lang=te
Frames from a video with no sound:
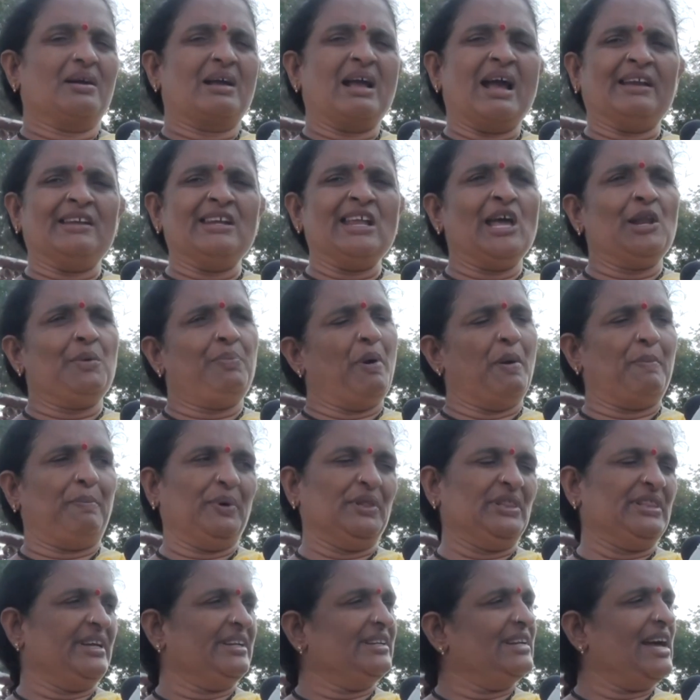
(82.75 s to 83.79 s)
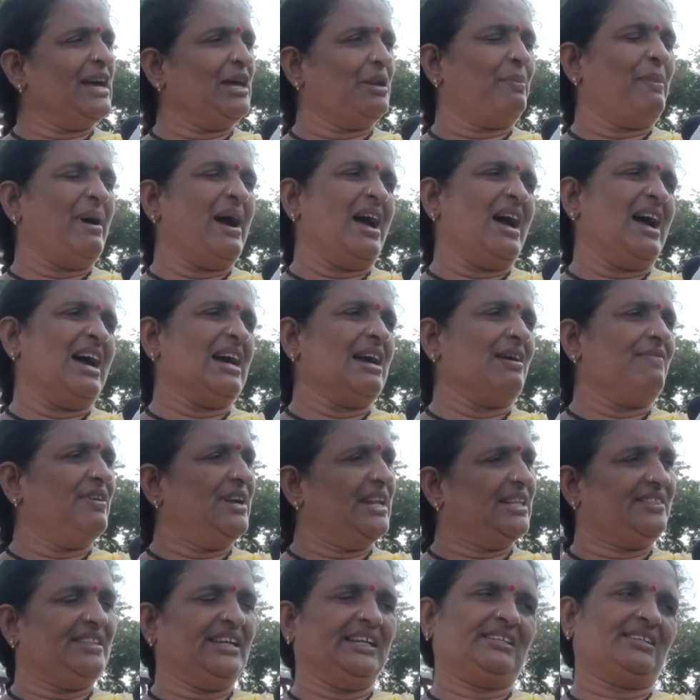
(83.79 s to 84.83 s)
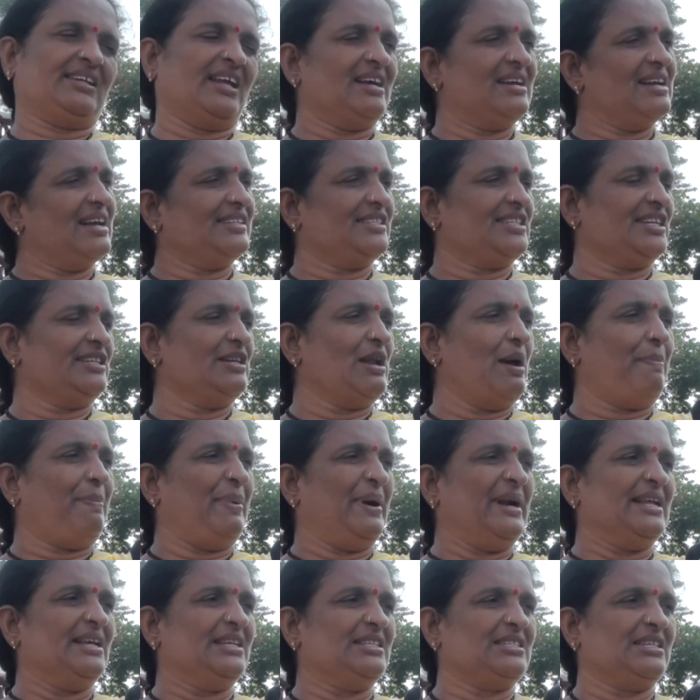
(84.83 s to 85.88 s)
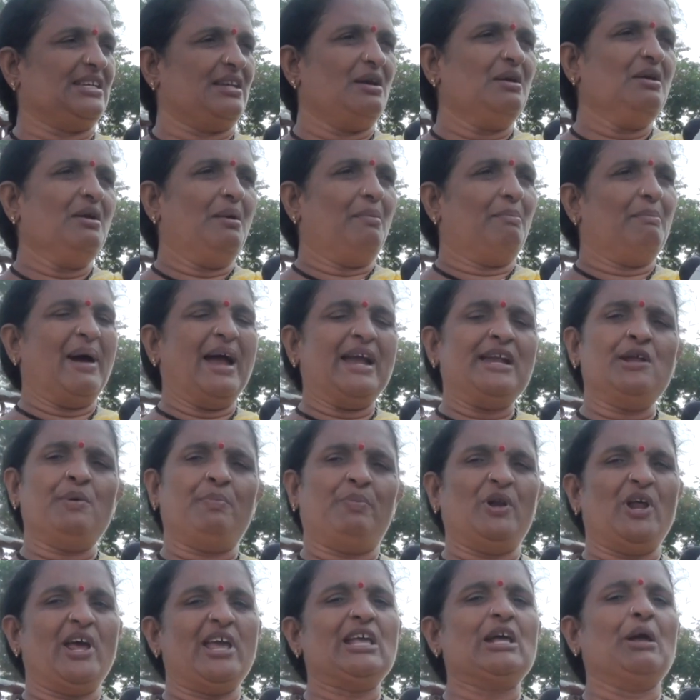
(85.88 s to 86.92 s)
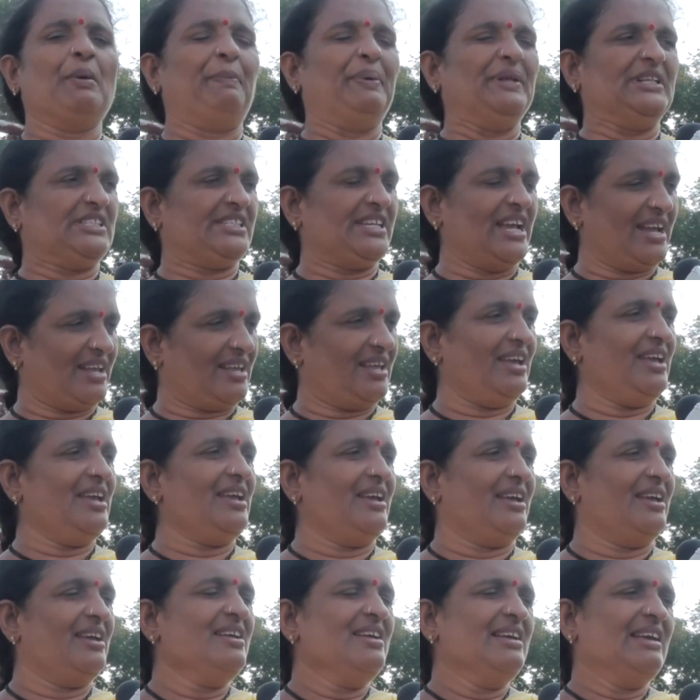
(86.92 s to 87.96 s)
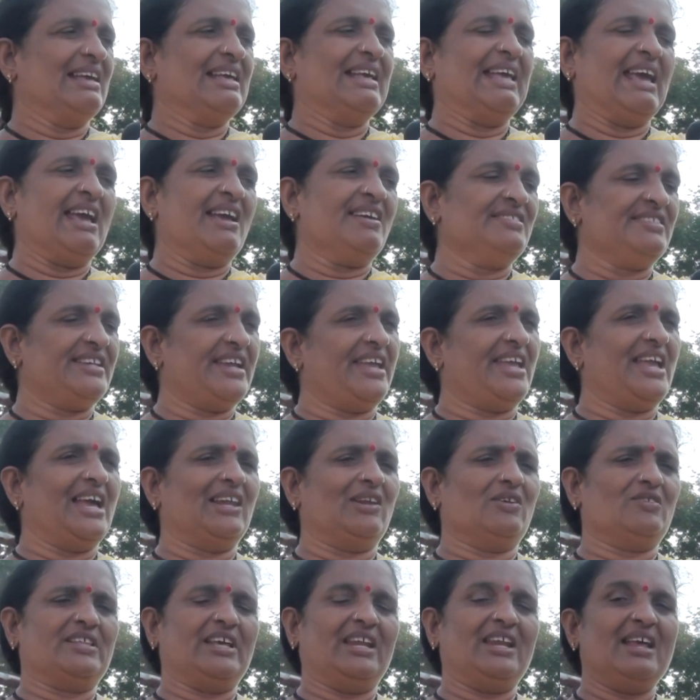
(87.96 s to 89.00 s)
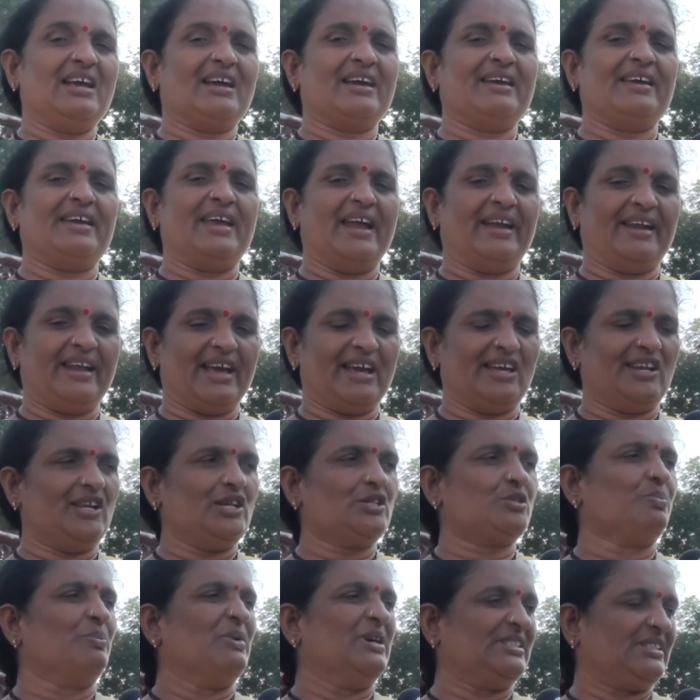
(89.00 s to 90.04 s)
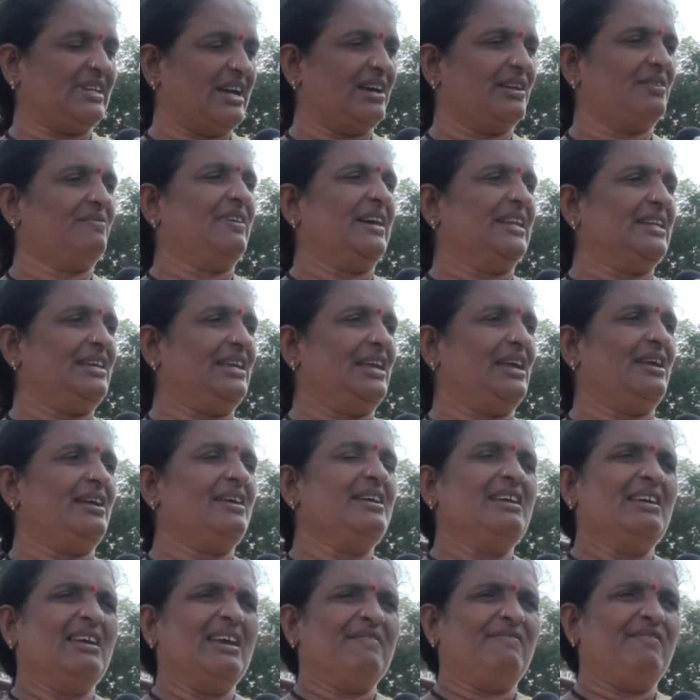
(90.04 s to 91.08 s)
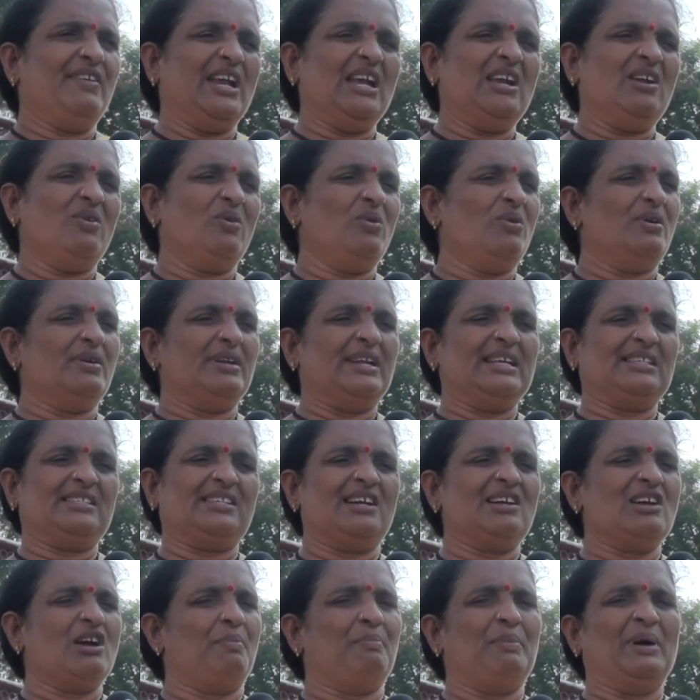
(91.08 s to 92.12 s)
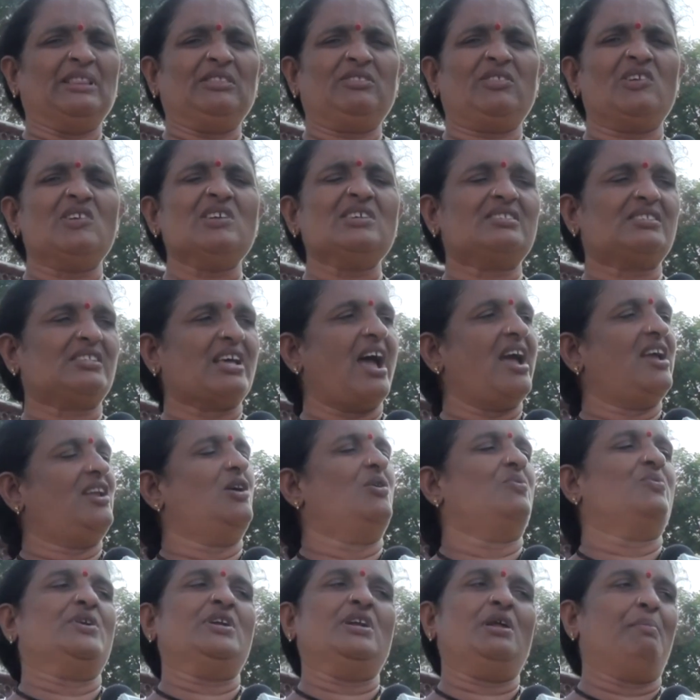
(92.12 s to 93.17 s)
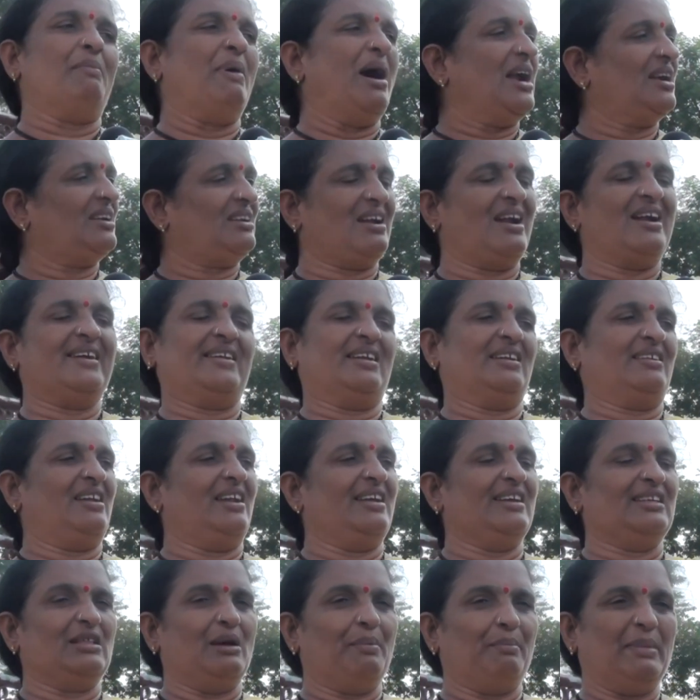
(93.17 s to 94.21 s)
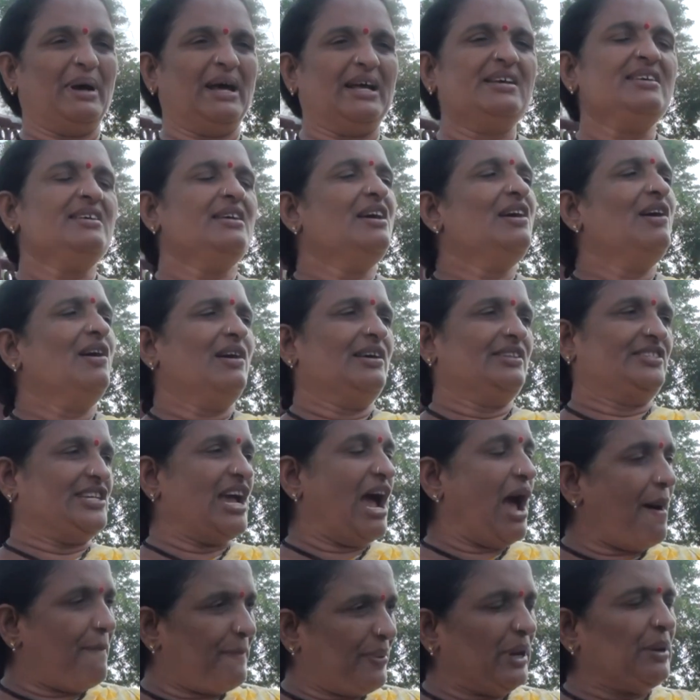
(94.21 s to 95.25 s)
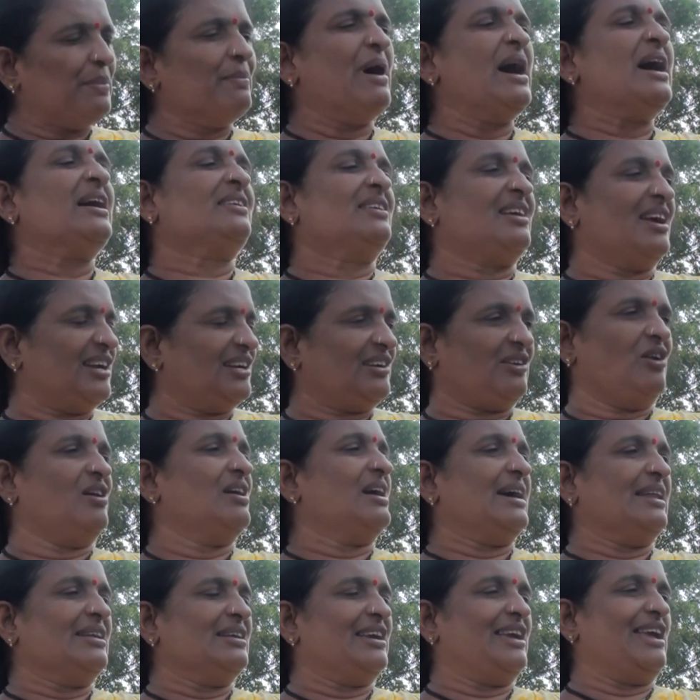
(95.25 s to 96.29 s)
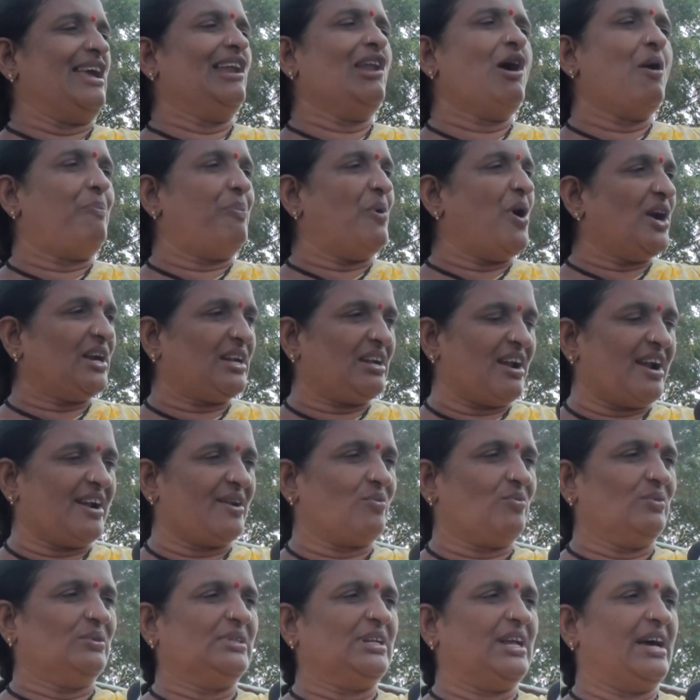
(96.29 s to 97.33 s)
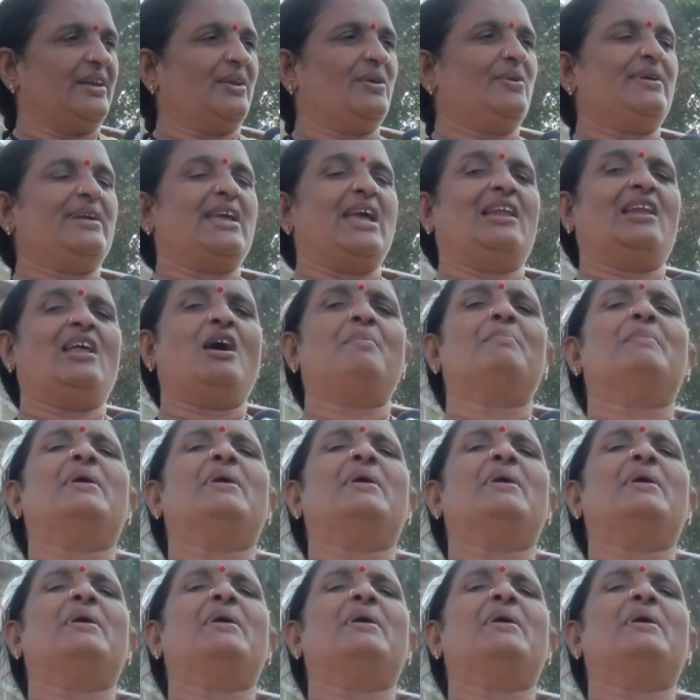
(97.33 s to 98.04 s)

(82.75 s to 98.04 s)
గన్నేరు పప్పులు తిన్నారు బాగా వీళ్ళకి దిట్టంగా చిన్నప్పటి నుంచి మైండ్ బ్లోయింగ్ పిచ్చెక్కి ఇంకేం చేయాలో తెలియక ఎడారి శ్మశానం అని వీళ్ళు నిజంగా మంత్రుల స్థాయిలో ఉండి మాట్లాడట్లేదమ్మా చేపల మార్కెట్లో కనుక ఎలా పోట్లాడుకుంటారో ఎలా